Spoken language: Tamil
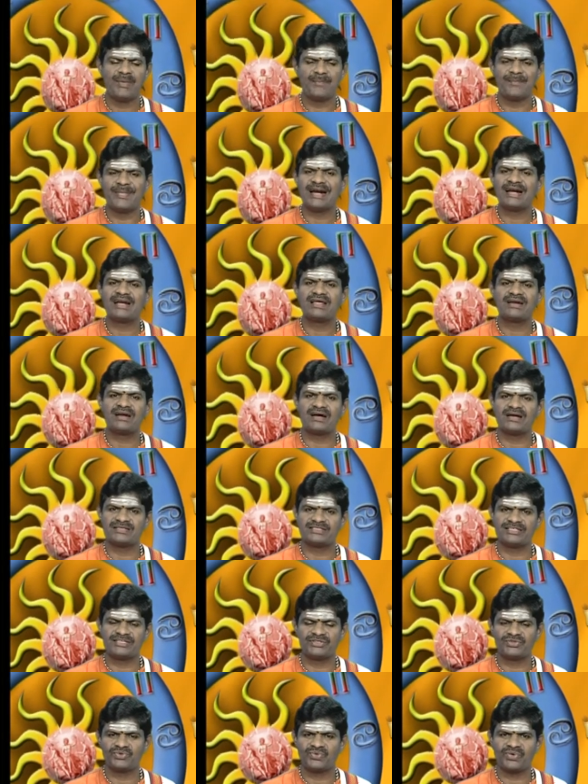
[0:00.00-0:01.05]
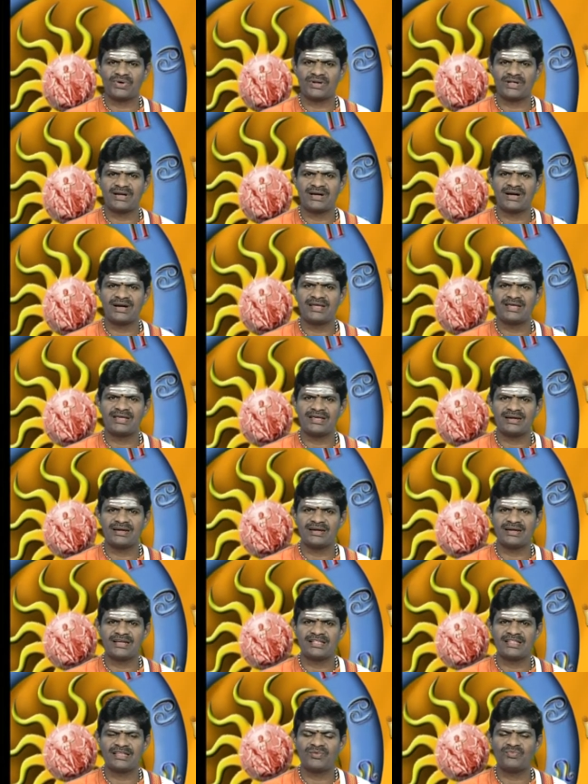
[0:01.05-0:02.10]
மேட ராசி தோழர்களே
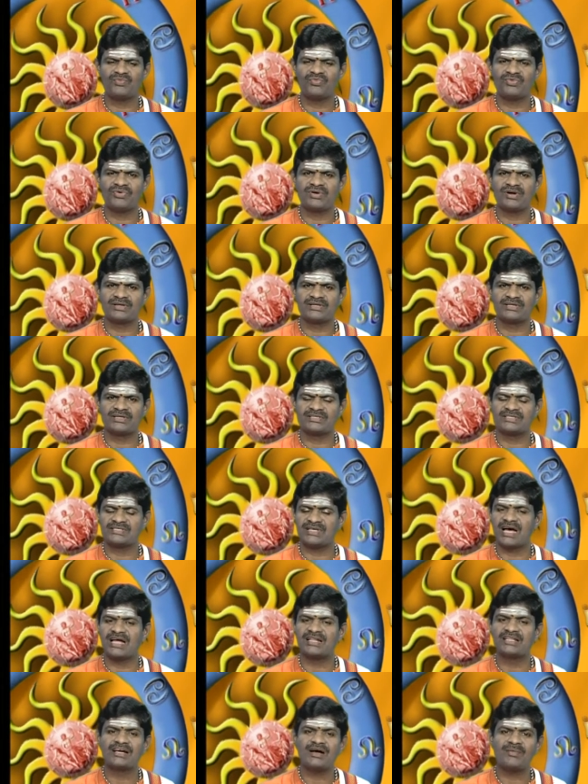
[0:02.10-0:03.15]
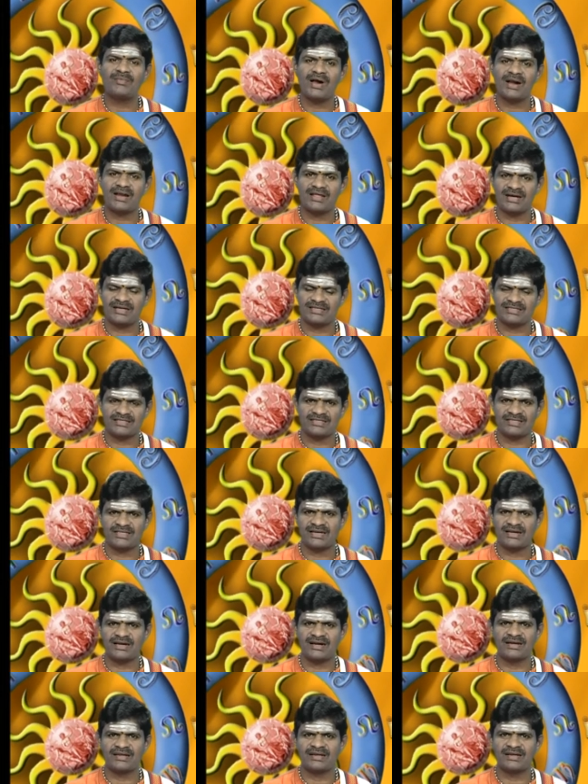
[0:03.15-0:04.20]
இன்றைய தினம் உங்களுக்கு சாதகமான
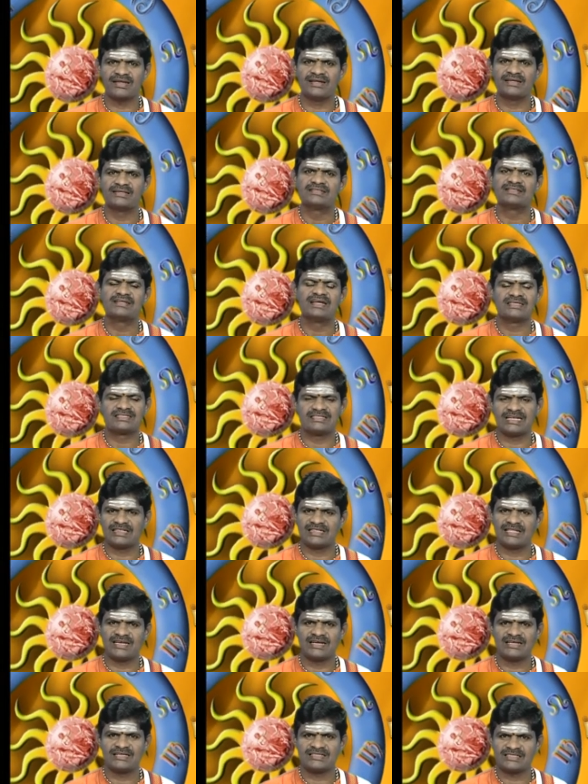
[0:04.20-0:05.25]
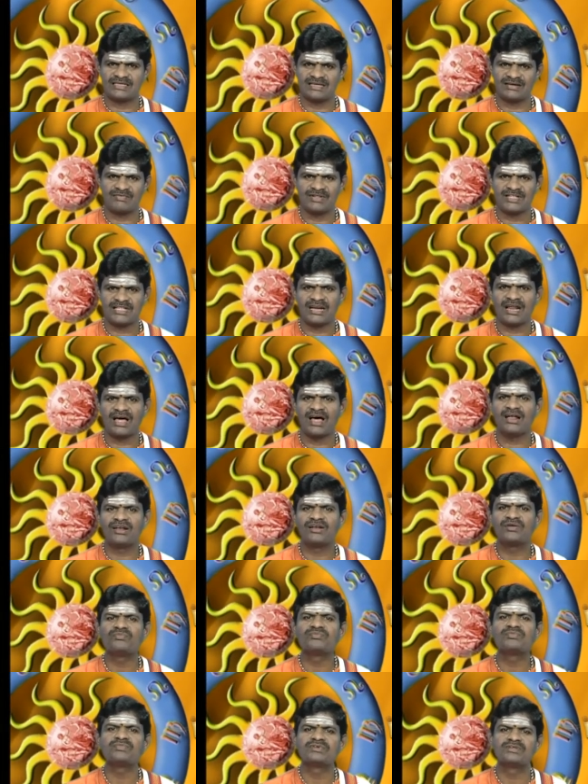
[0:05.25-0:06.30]
நட்சத்திரங்களிலே சந்திரன்
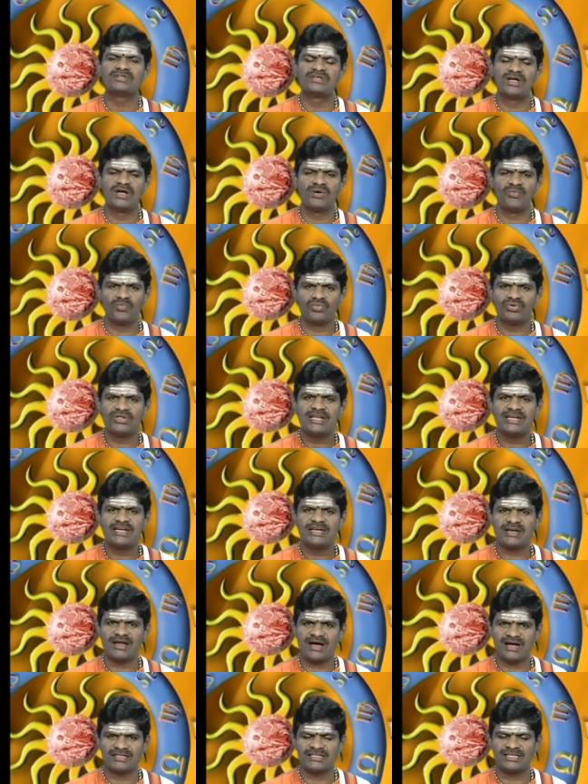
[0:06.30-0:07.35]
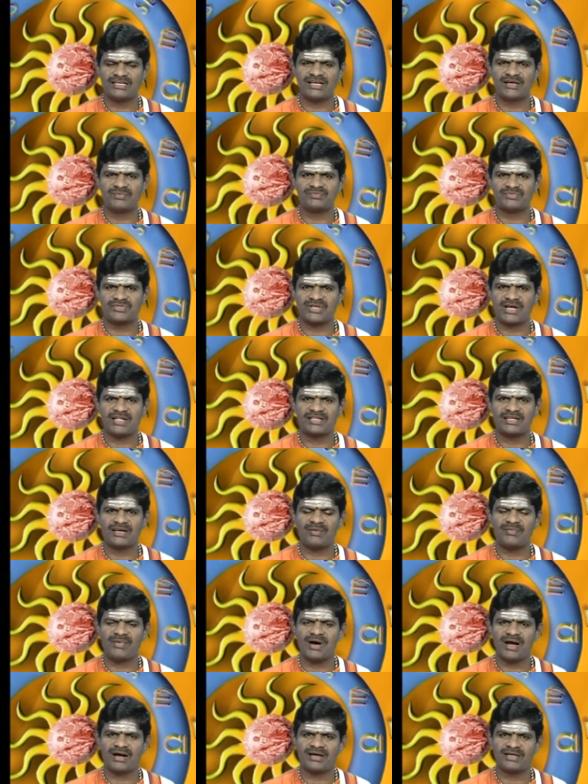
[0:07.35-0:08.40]
செல்வதனாலும் புதனின் ஆதிக்கம்
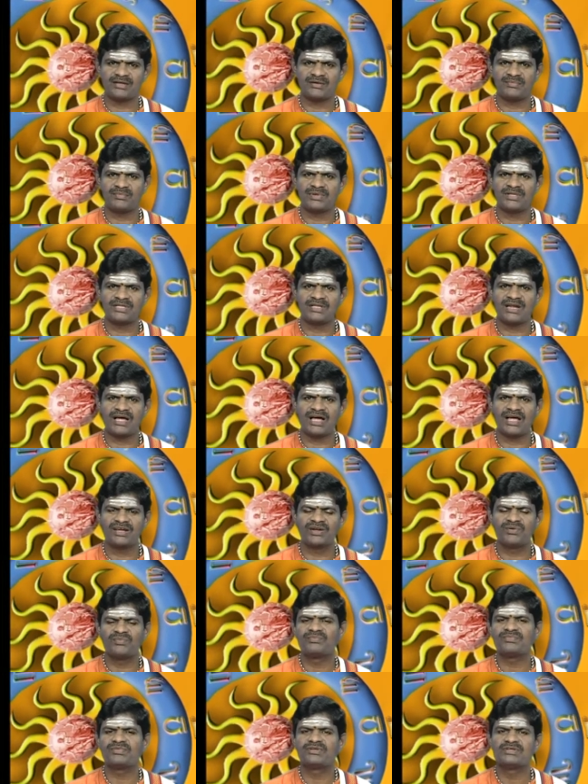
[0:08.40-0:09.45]
சாதகமாக இருப்பதனாலும்